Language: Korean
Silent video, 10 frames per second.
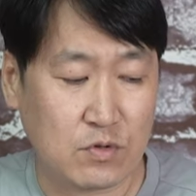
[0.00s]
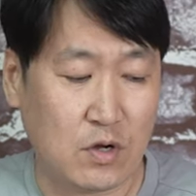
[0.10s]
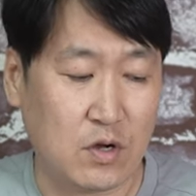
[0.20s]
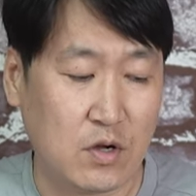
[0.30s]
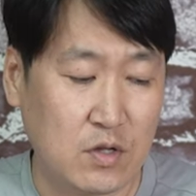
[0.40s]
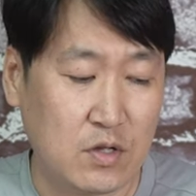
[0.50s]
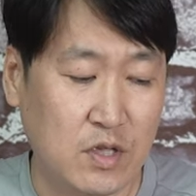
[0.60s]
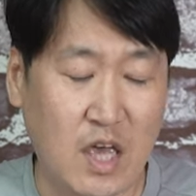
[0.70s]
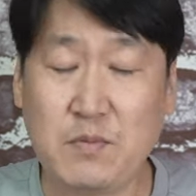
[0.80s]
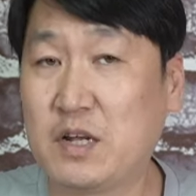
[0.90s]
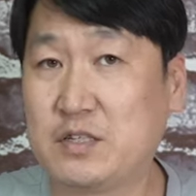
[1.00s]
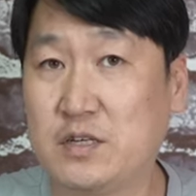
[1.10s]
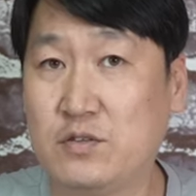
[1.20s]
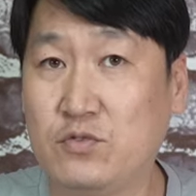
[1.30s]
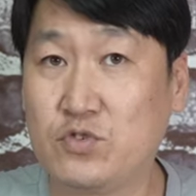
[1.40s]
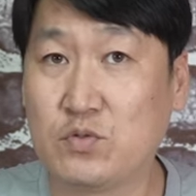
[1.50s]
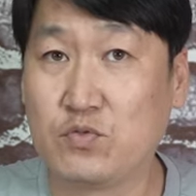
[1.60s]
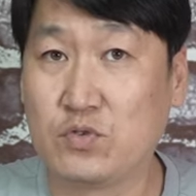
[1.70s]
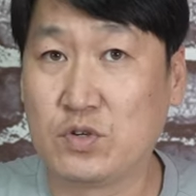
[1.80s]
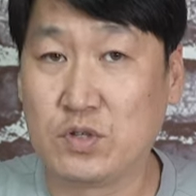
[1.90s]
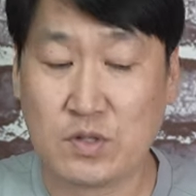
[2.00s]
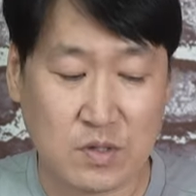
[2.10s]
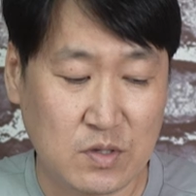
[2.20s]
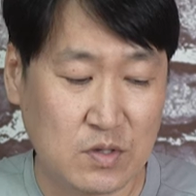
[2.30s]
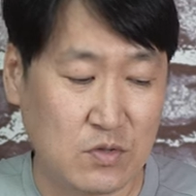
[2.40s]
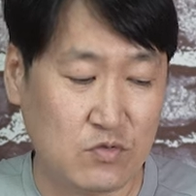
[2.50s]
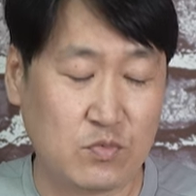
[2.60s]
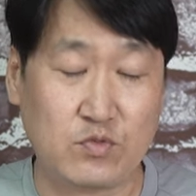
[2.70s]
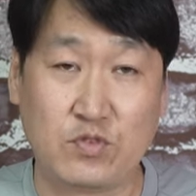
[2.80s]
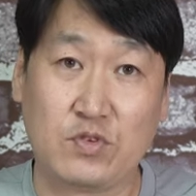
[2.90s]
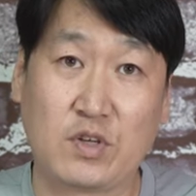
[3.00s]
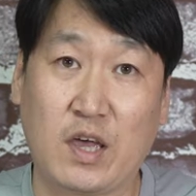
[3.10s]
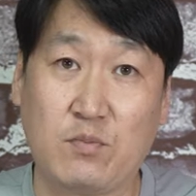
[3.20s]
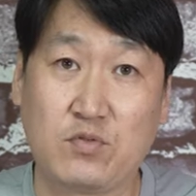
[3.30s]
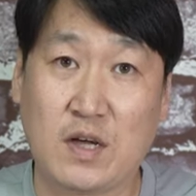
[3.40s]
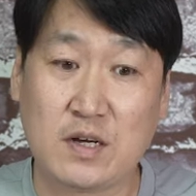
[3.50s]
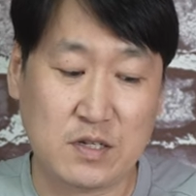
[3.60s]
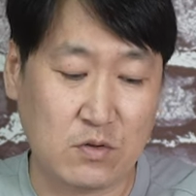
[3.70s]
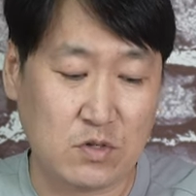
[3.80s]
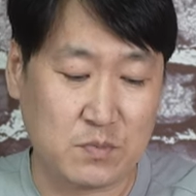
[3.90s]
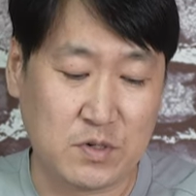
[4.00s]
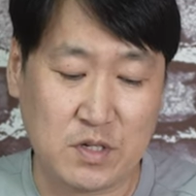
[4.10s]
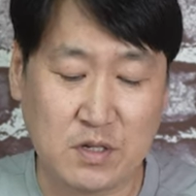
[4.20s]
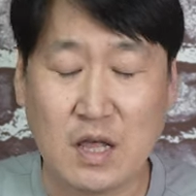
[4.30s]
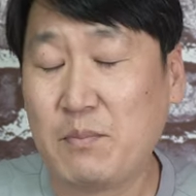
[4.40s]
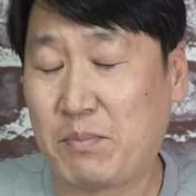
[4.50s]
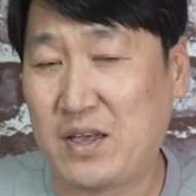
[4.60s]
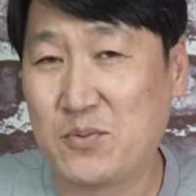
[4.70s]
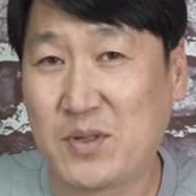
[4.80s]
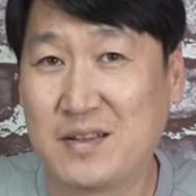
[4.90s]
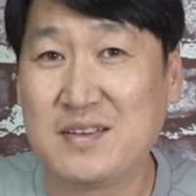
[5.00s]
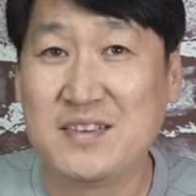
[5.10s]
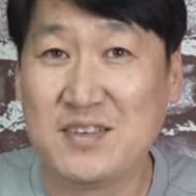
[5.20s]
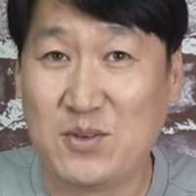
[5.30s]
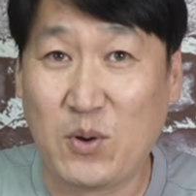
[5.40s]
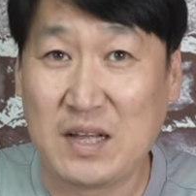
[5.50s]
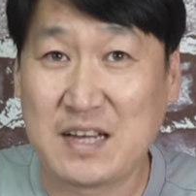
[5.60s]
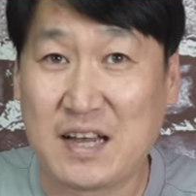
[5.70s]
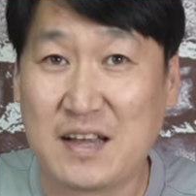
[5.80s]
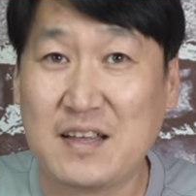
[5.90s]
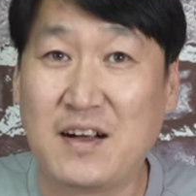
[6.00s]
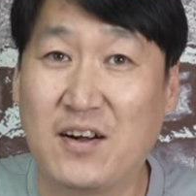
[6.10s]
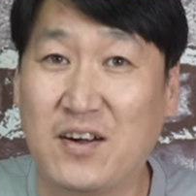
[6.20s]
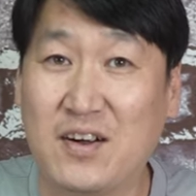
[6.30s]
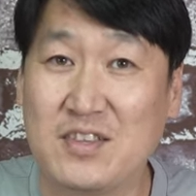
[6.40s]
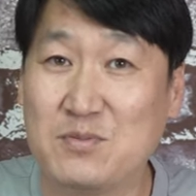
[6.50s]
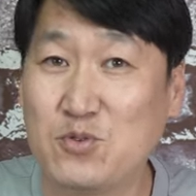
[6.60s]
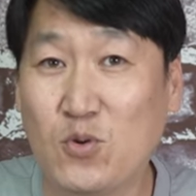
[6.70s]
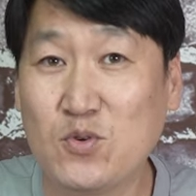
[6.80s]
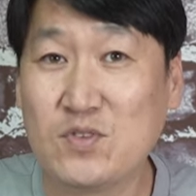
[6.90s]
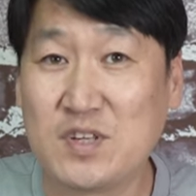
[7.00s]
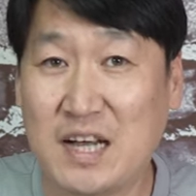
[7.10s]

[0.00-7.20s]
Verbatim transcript: 어, 게임을 하시는 유저분들은 유저분들께 부탁을 드리고 싶으면은 바이오탄을 이용하자. 어, 너무 욕은